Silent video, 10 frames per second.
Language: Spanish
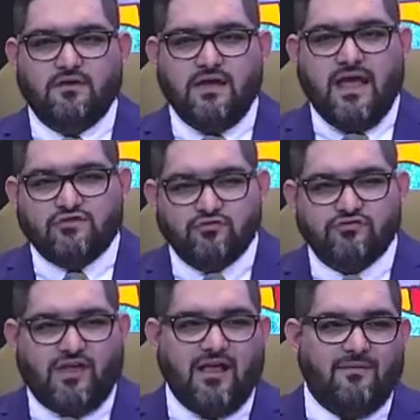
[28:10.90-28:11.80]
Jesús
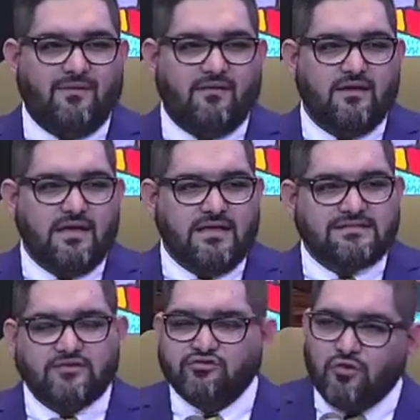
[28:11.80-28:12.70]
te ama. Y
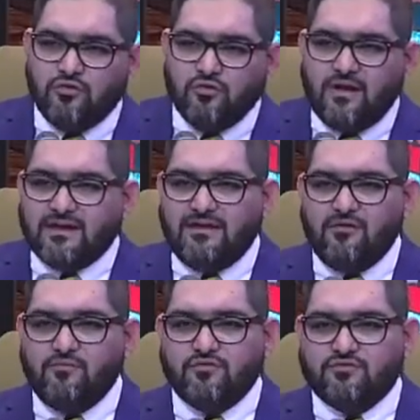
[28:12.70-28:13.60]
dicen, todo igual que
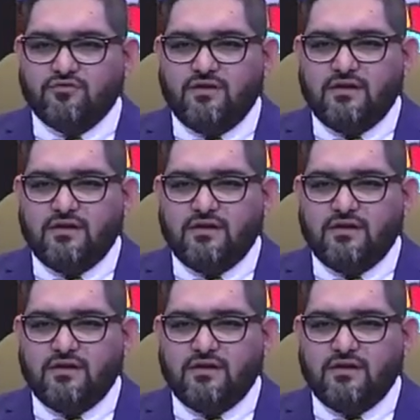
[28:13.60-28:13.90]
íbamos.